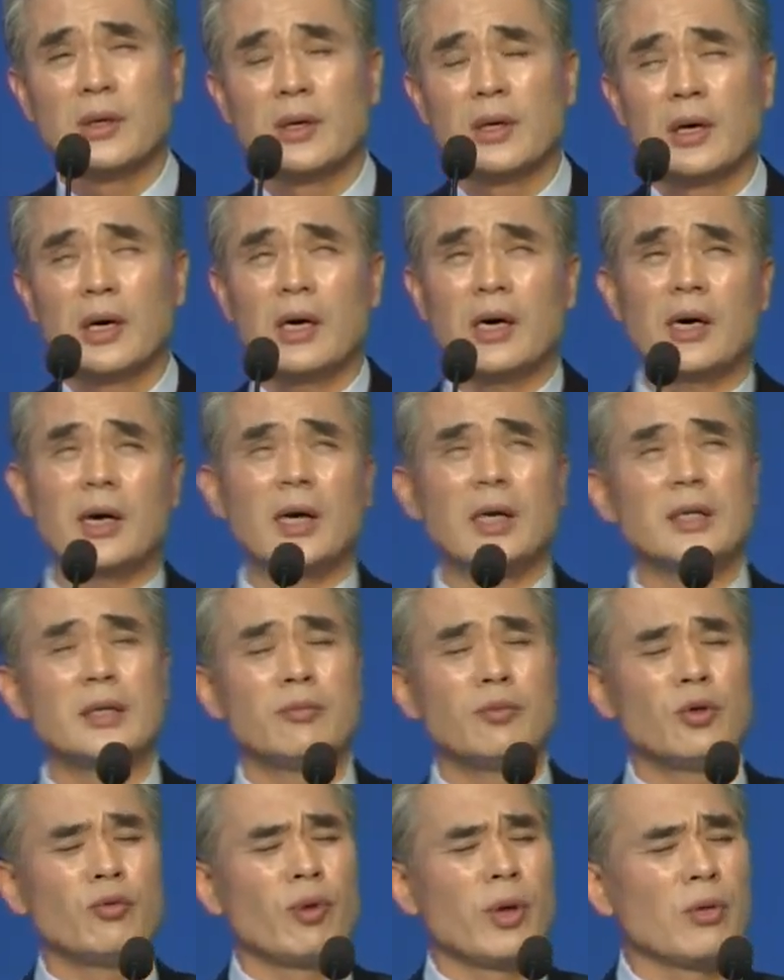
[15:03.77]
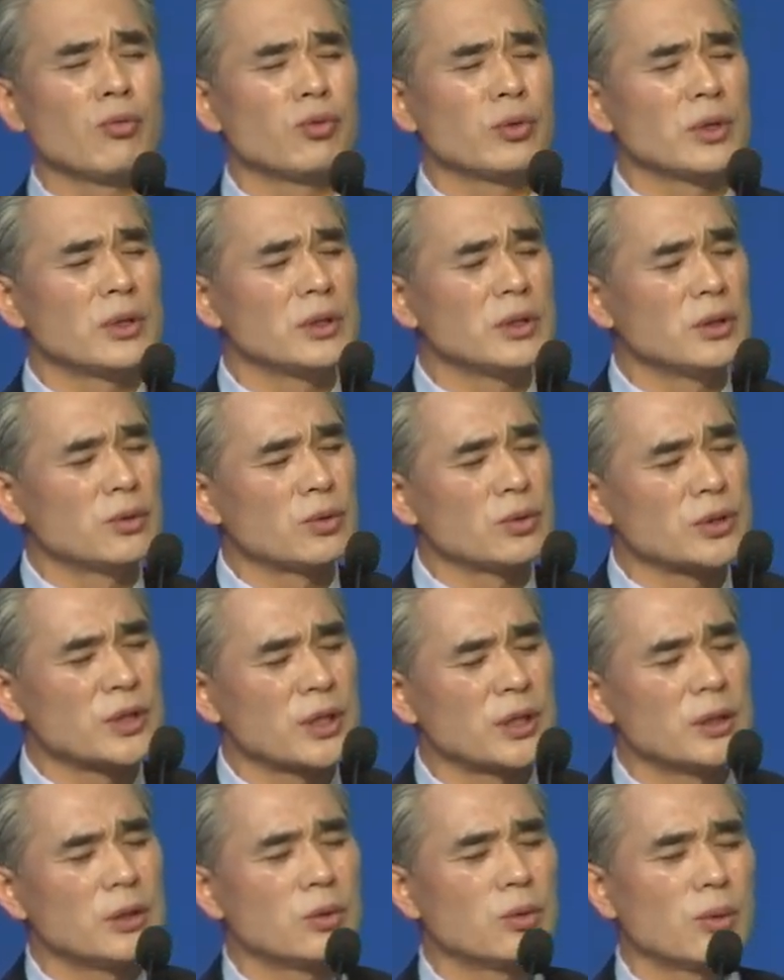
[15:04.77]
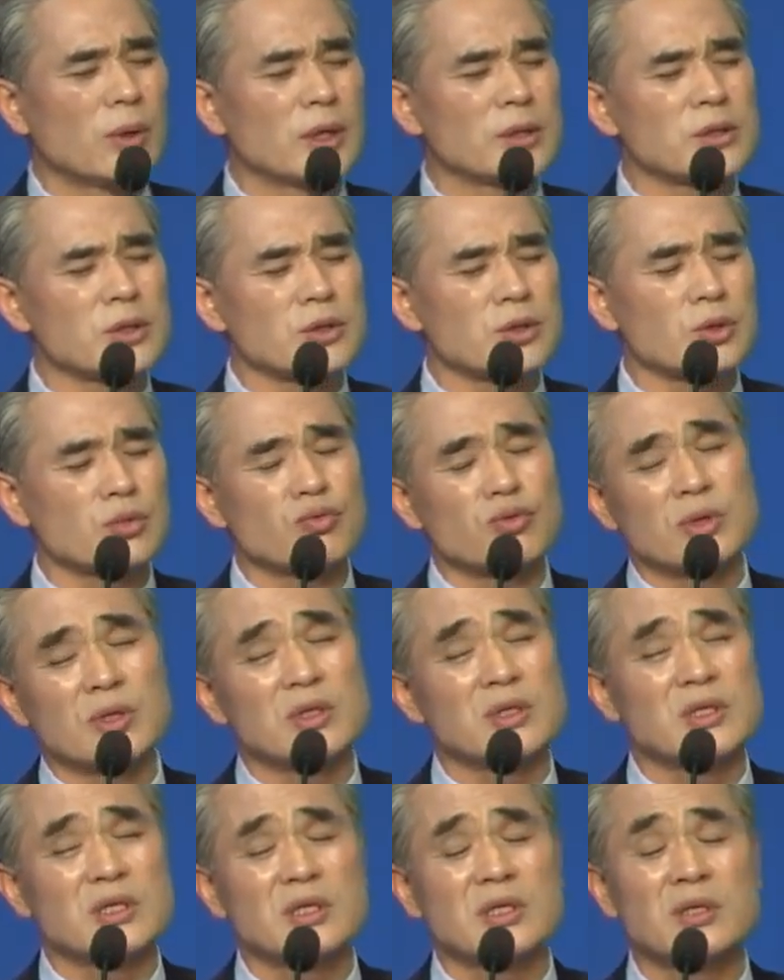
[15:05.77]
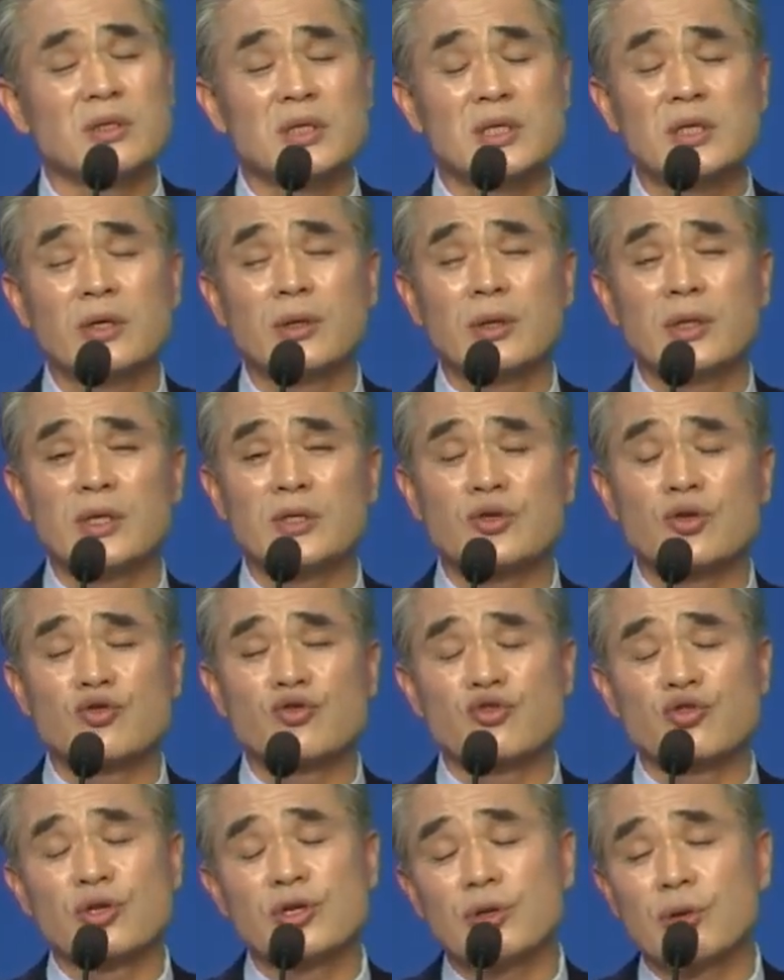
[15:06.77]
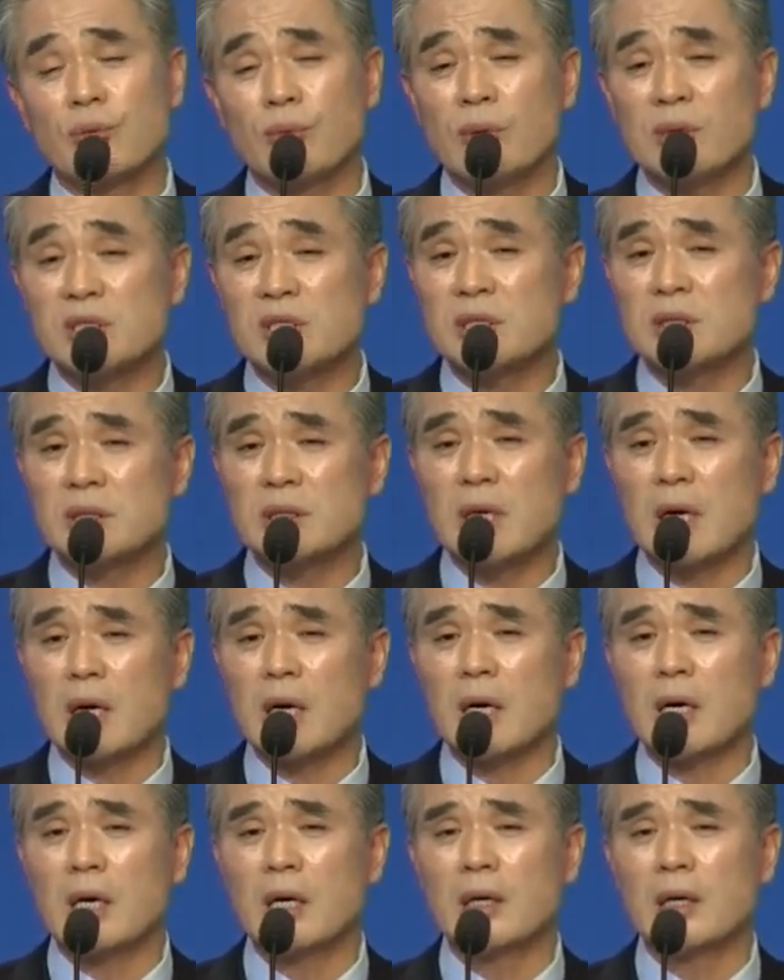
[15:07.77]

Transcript: 하나님이 왜 우리를 이곳에 인도하셔서 우리를 이런, 데서 죽이려고 하시는가?